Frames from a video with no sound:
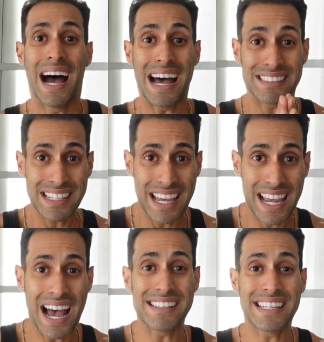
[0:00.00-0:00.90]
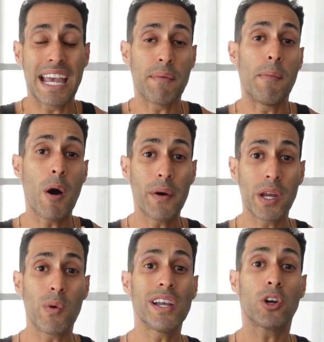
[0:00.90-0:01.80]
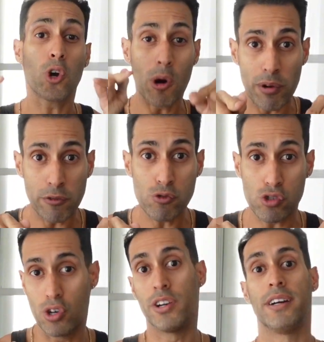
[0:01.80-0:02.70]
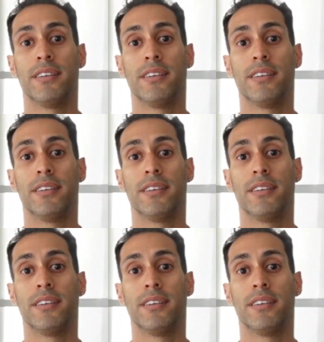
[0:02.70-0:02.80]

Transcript: Así es, así que vamos a averiguar cómo funciona.